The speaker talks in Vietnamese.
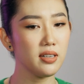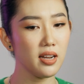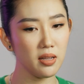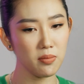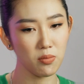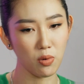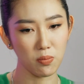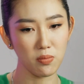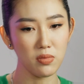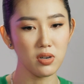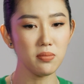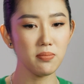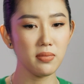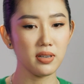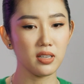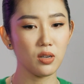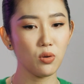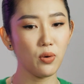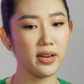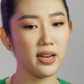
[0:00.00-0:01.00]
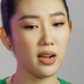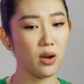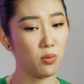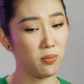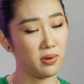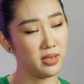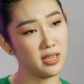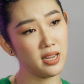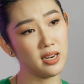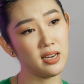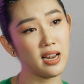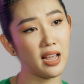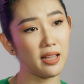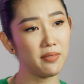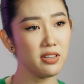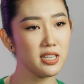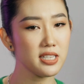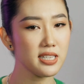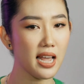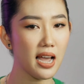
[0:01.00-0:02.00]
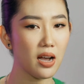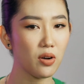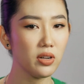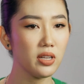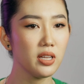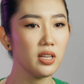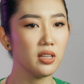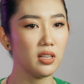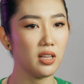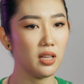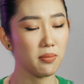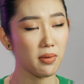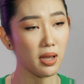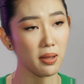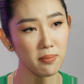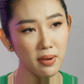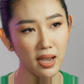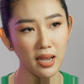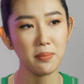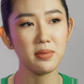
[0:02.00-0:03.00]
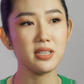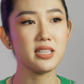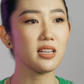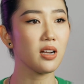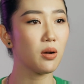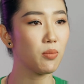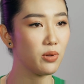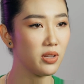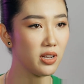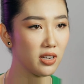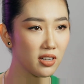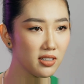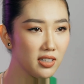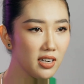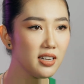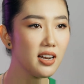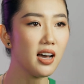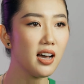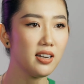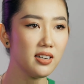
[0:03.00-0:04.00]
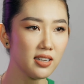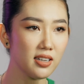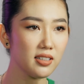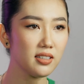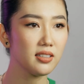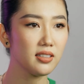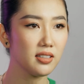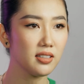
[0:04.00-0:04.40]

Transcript: cứ đi một bước mình cứ quay đầu mình nhìn lại phía sau ấy, thì mãi mãi mình sẽ không bao giờ có đích đến hết